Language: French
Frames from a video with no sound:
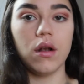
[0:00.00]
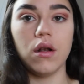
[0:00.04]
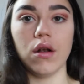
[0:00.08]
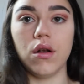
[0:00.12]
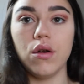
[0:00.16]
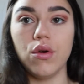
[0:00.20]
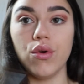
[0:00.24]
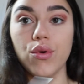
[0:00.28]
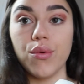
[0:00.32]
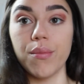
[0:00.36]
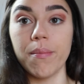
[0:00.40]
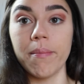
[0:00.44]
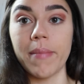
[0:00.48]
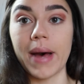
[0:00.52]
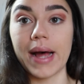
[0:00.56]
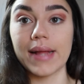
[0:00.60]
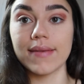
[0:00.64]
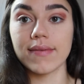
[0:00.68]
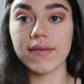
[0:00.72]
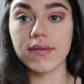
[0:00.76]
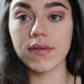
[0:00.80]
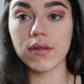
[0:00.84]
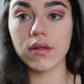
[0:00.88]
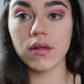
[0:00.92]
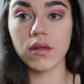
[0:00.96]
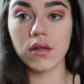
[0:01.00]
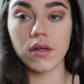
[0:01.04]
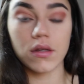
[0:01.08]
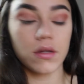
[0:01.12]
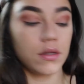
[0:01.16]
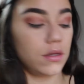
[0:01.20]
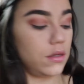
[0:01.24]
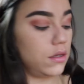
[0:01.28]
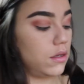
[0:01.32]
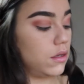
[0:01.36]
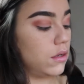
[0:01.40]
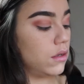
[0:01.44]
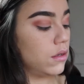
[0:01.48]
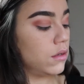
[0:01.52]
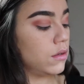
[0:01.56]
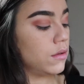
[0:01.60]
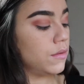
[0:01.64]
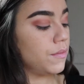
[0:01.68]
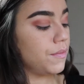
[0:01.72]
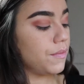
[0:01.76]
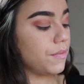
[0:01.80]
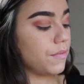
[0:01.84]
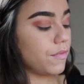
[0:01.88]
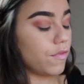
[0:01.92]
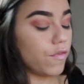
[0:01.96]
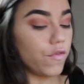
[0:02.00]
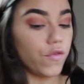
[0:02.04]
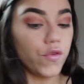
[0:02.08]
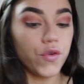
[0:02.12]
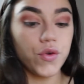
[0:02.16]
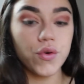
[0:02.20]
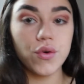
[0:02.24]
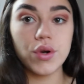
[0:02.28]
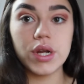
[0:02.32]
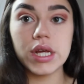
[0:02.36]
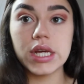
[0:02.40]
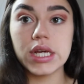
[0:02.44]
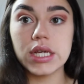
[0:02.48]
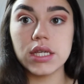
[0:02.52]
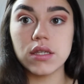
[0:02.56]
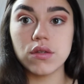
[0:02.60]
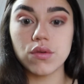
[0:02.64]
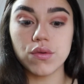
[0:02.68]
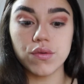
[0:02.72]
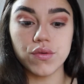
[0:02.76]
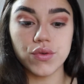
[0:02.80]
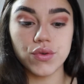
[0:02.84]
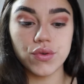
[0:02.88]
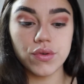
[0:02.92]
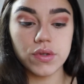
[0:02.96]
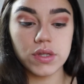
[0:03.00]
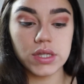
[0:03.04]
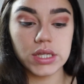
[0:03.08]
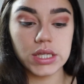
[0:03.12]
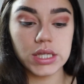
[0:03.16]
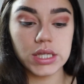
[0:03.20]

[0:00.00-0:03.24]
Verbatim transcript: le mat violet qui se trouve juste